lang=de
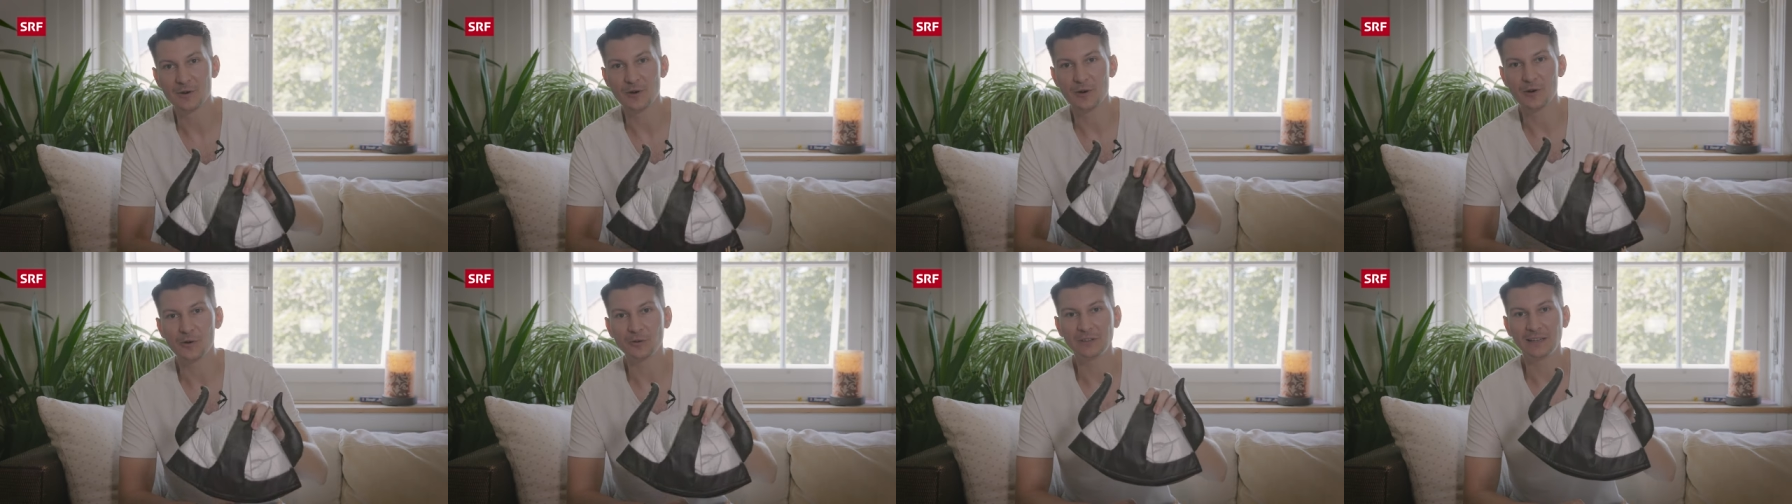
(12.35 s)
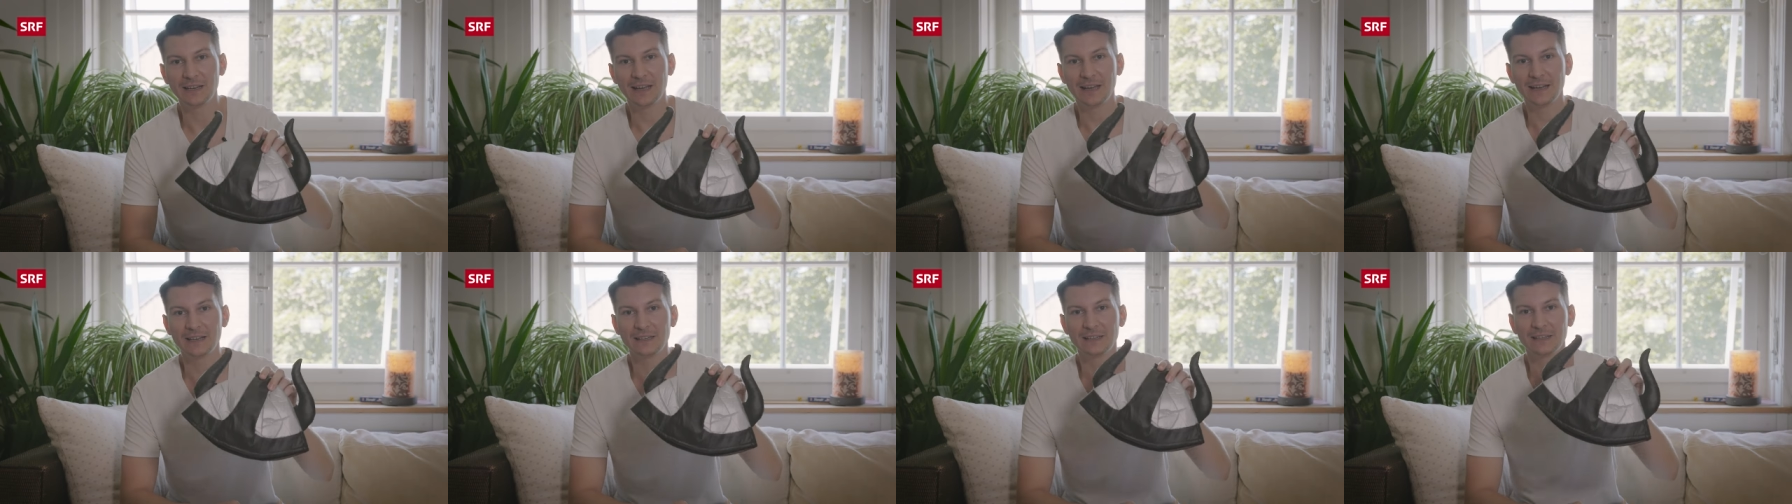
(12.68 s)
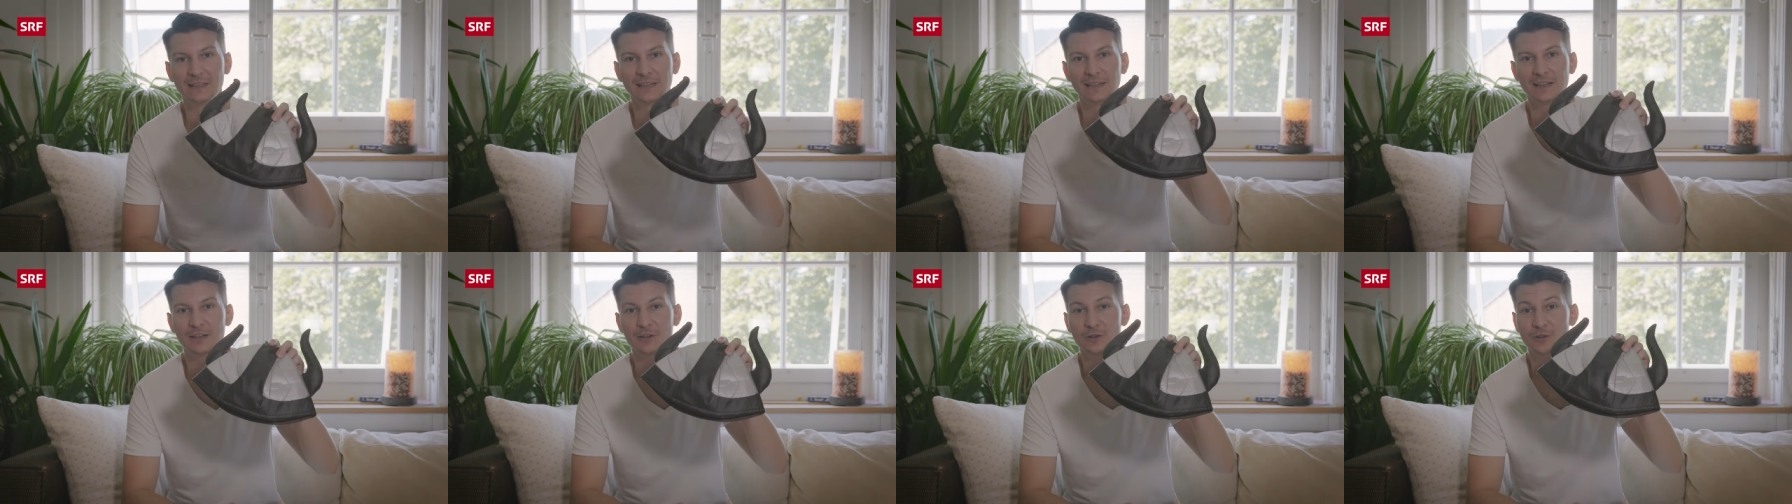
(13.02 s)

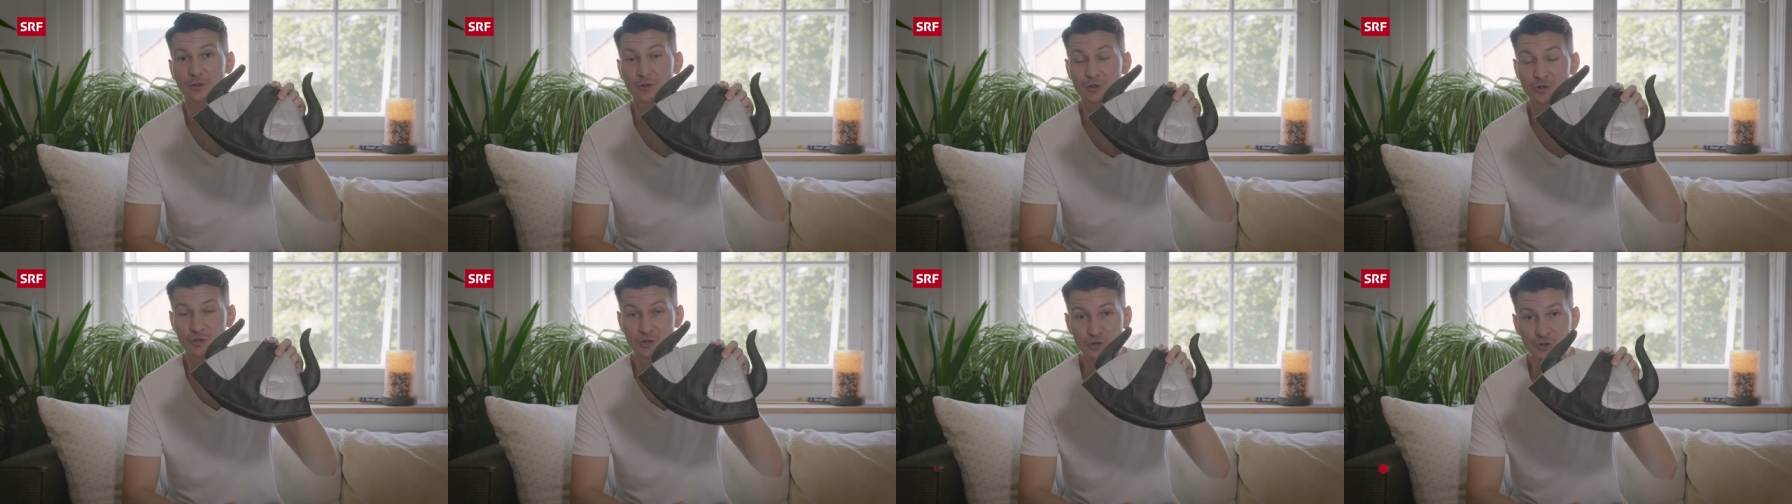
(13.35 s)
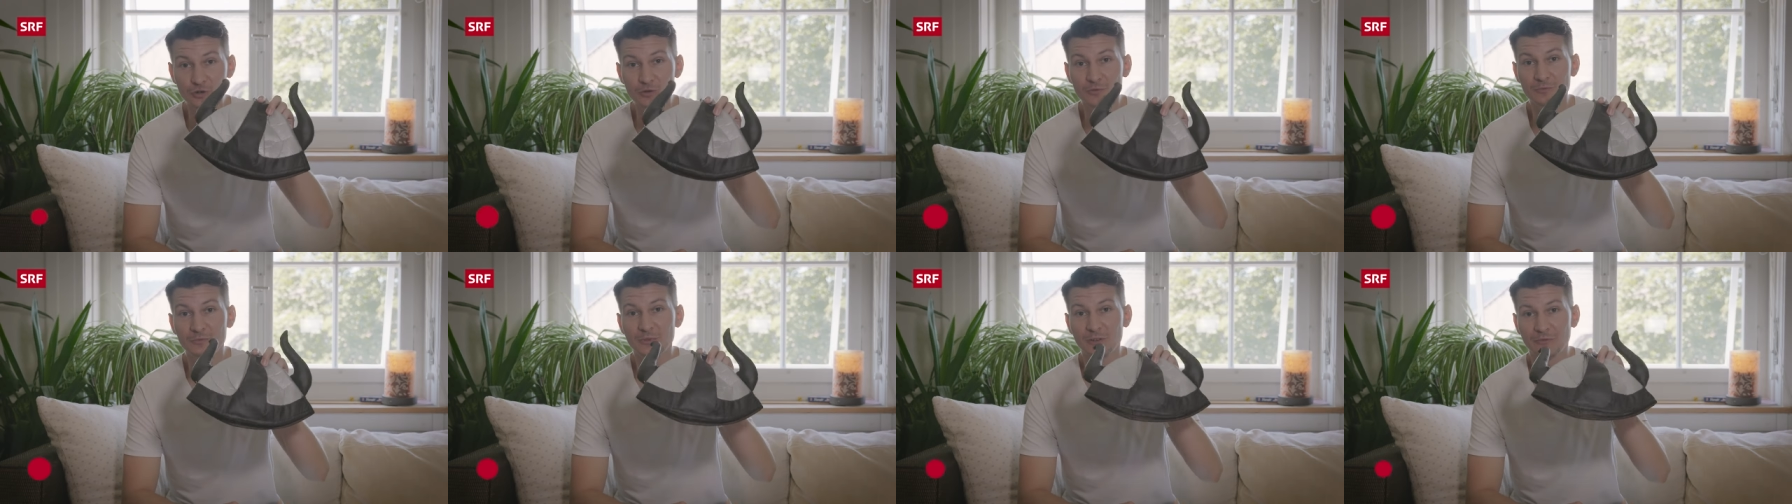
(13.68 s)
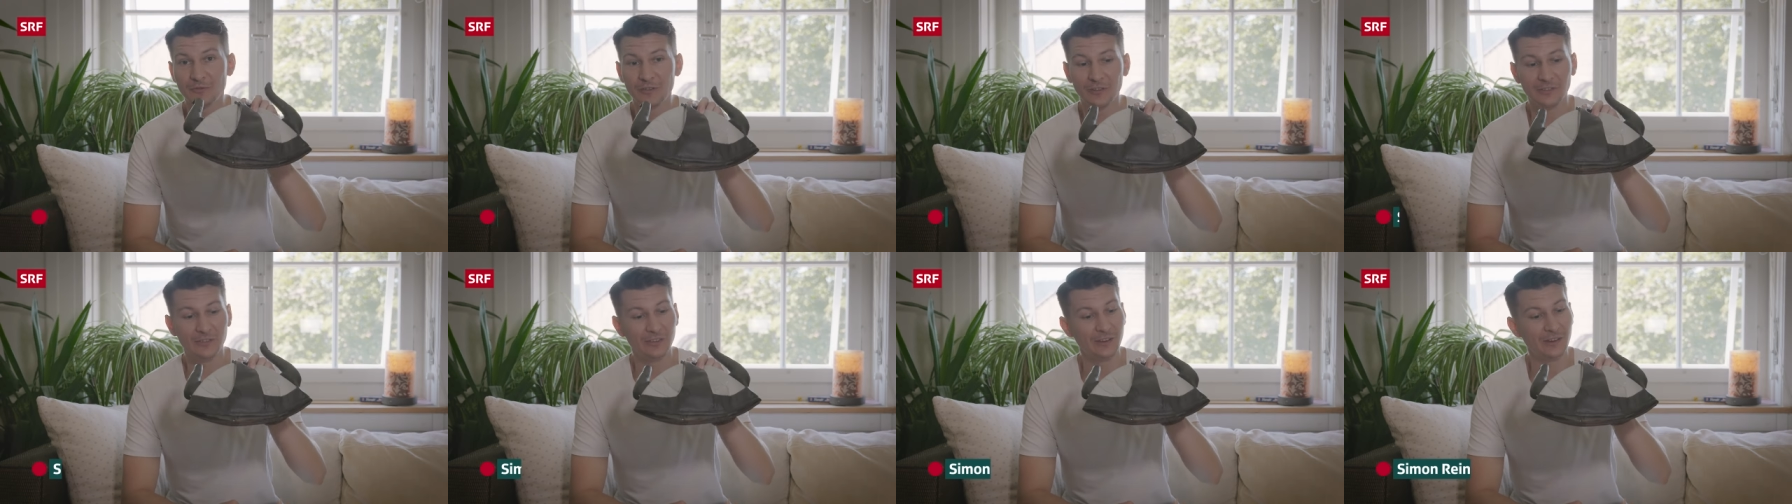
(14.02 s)

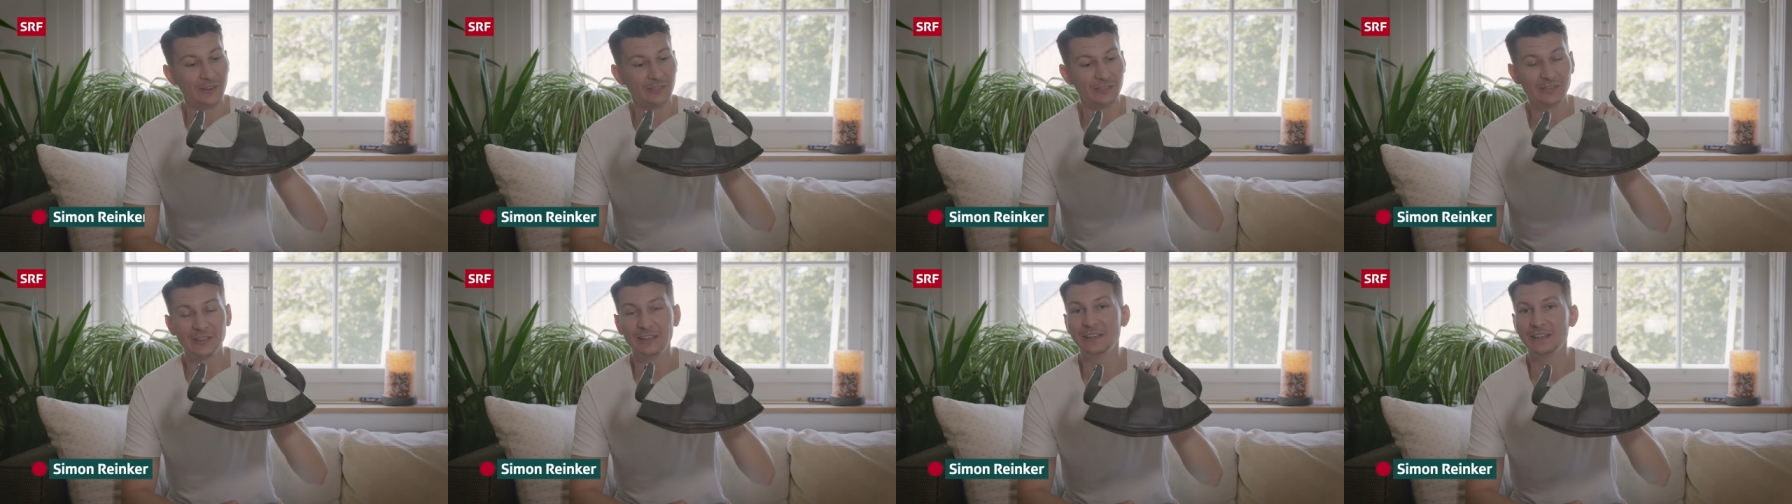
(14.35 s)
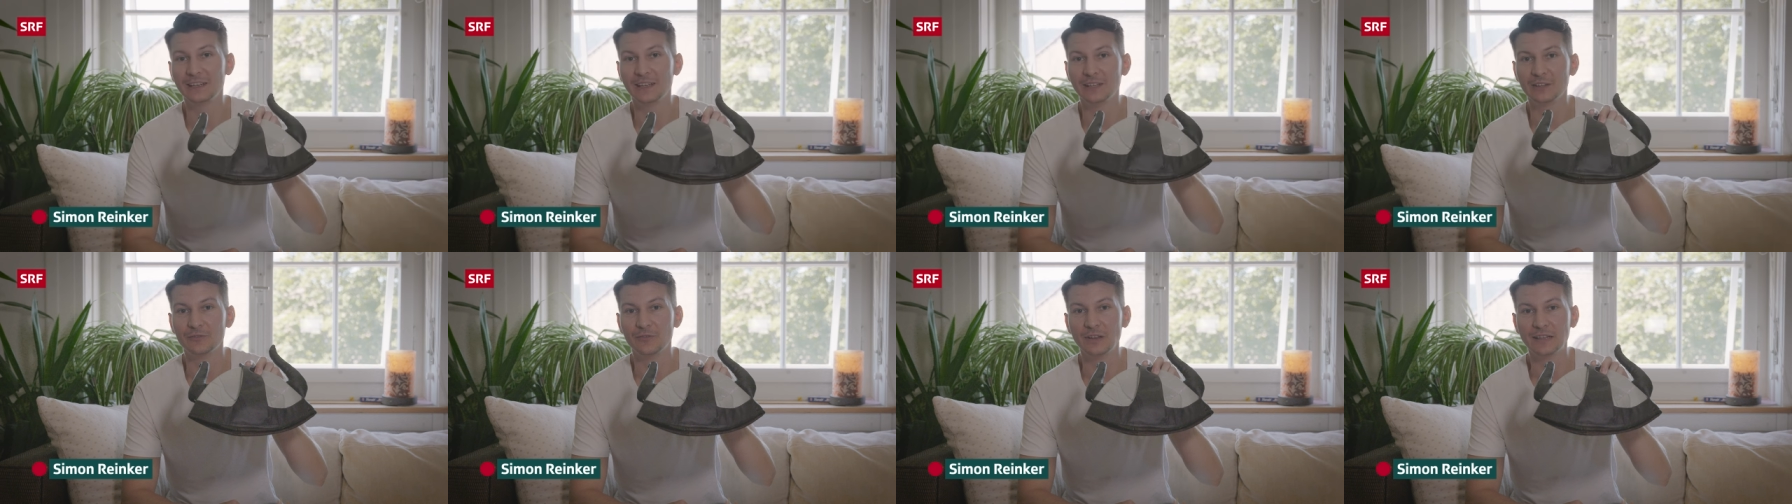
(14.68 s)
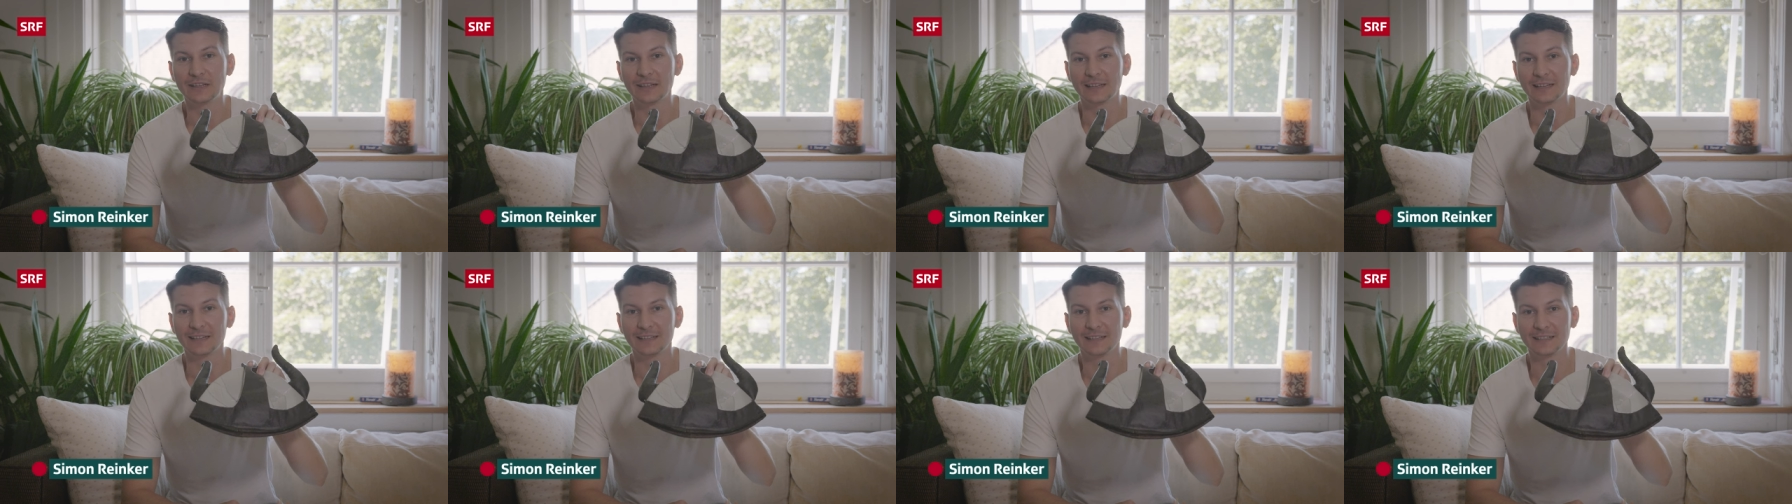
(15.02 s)
Online-Kostümversand eingibt
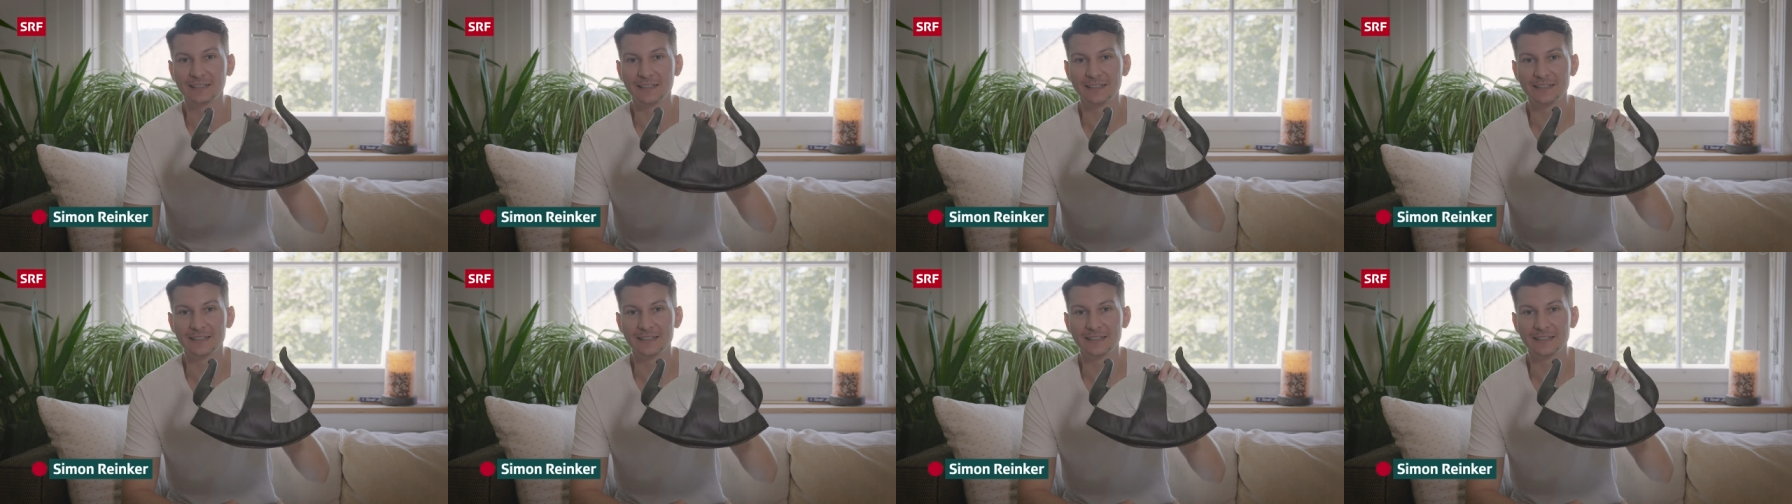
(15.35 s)
Wikinger,